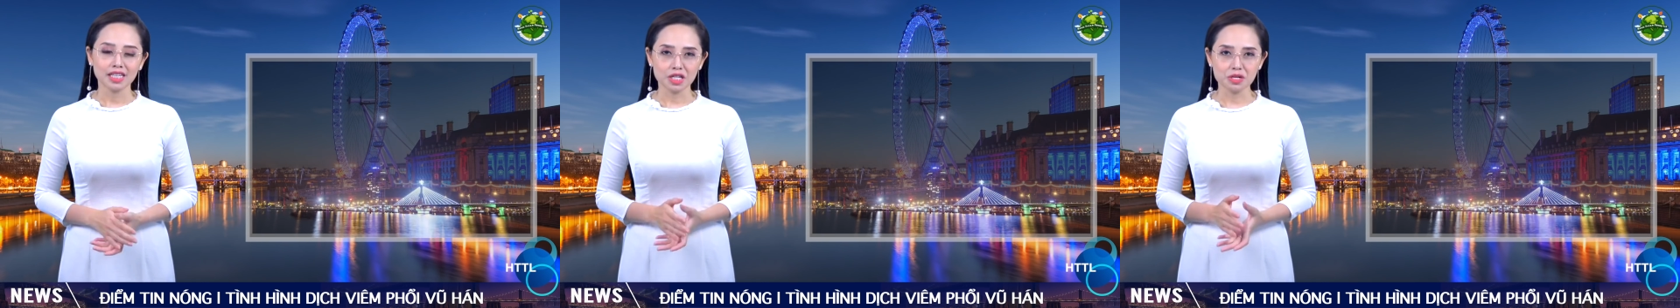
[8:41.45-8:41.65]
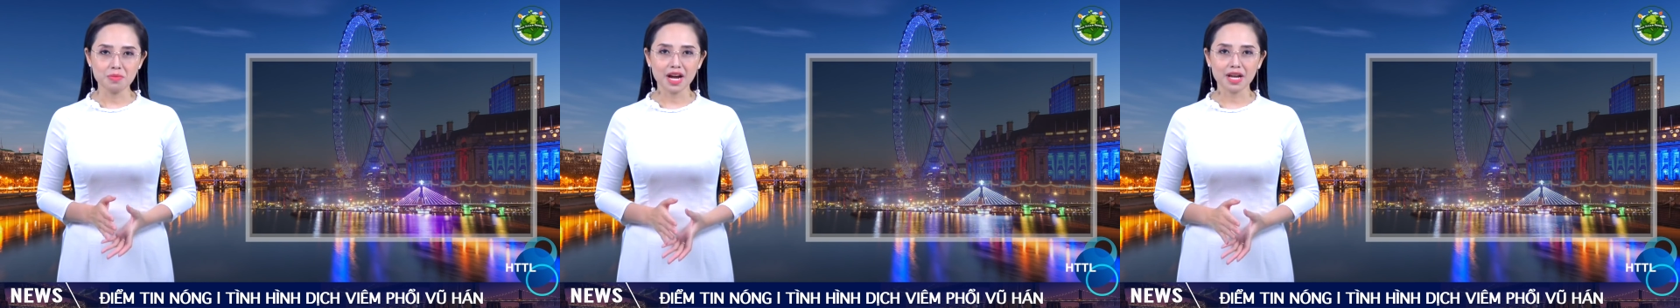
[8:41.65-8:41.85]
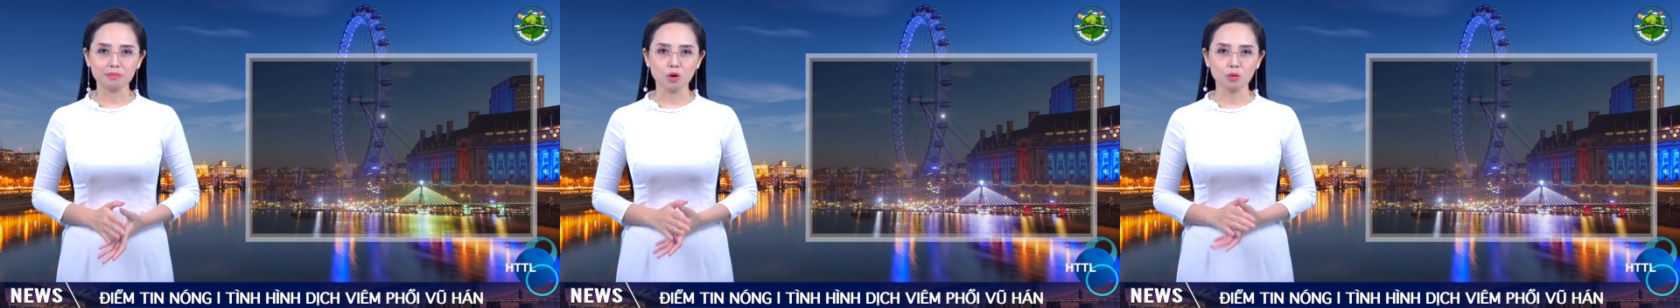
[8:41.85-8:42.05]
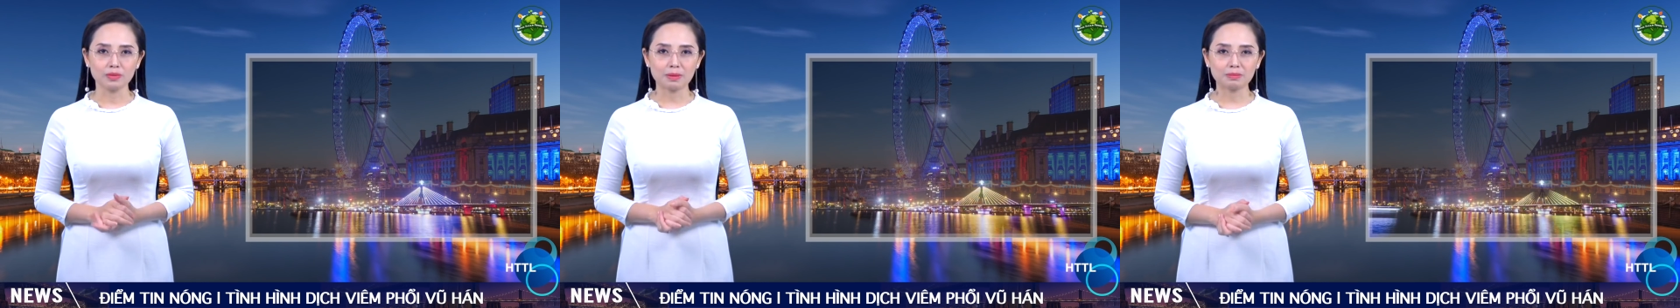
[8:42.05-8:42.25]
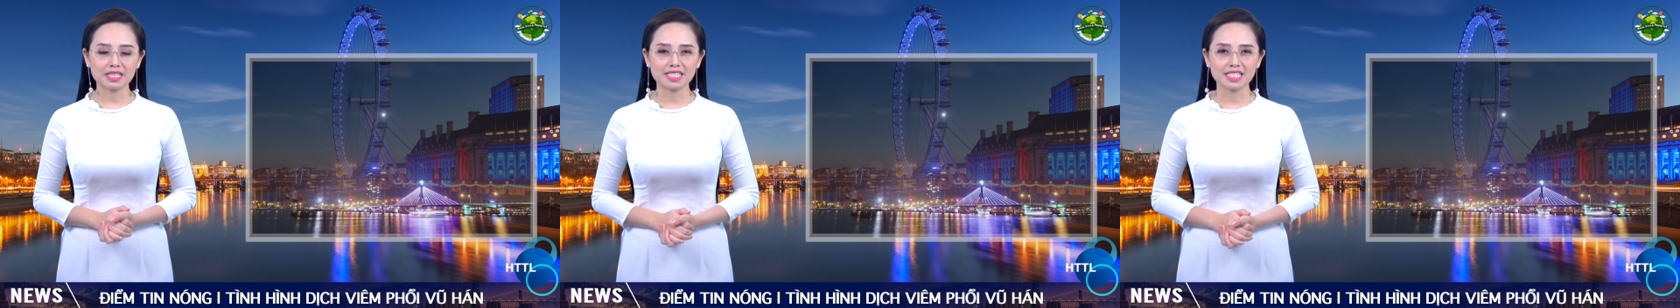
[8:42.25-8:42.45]
thứ Bảy mùng
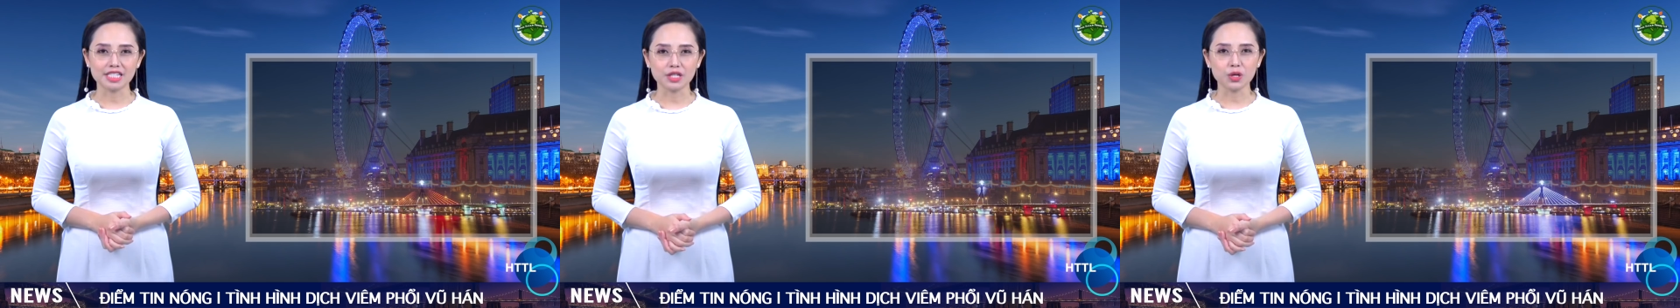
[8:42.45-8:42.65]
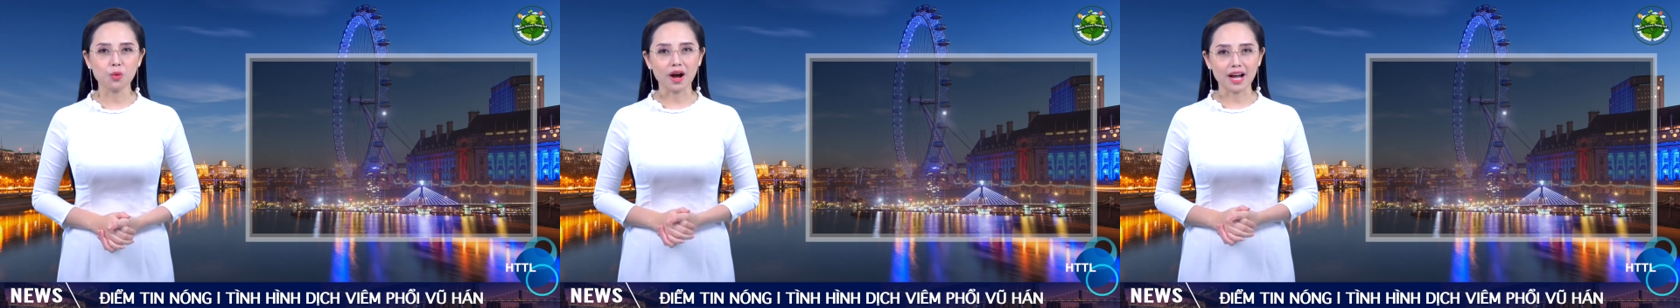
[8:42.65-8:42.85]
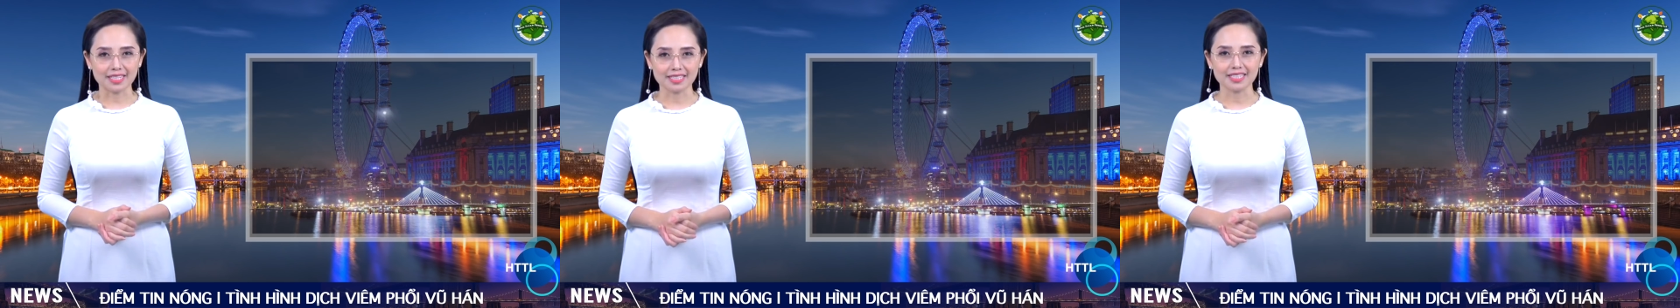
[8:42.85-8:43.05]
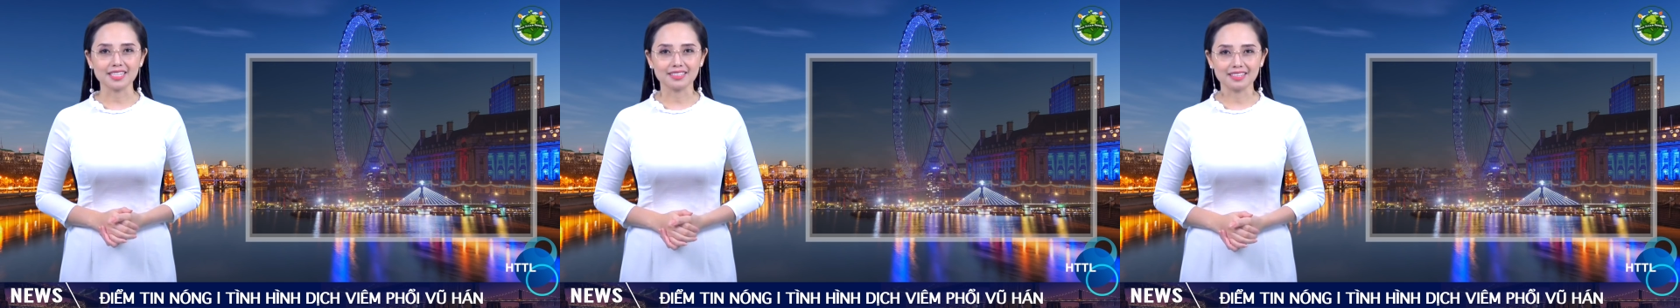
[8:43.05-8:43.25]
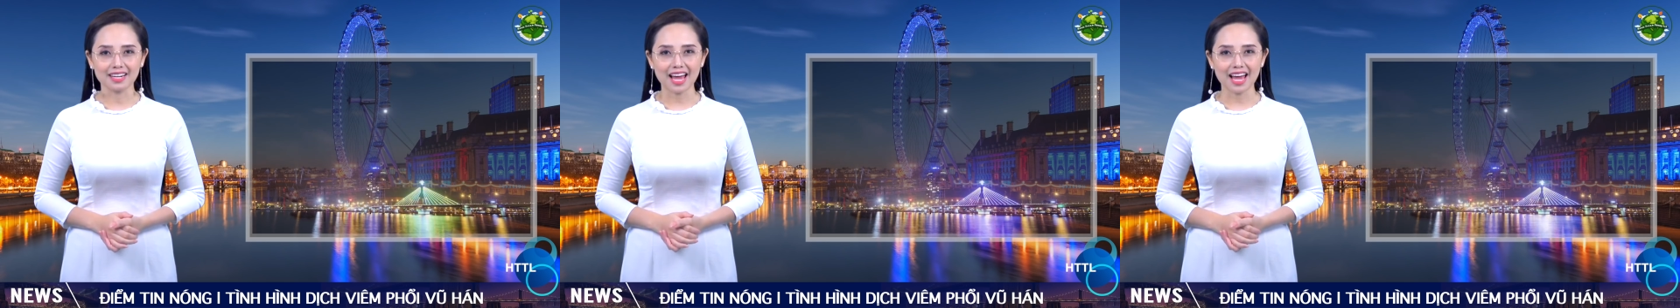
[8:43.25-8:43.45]
5 tháng 9 của Hành
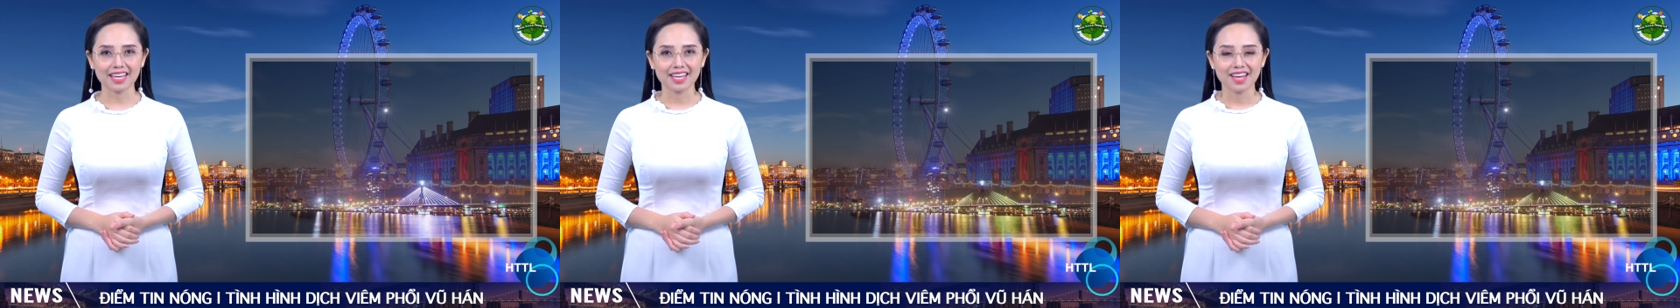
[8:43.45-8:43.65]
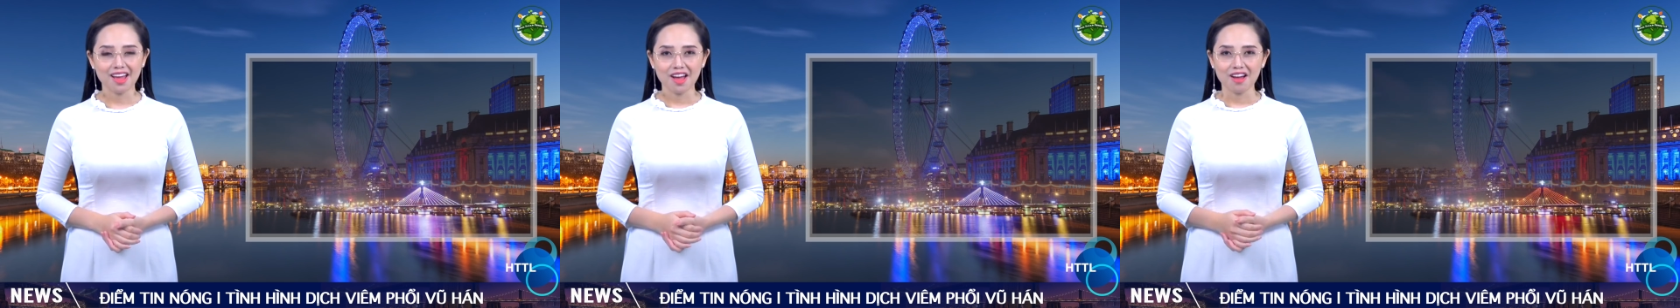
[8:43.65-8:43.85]
Trình Tương Lai.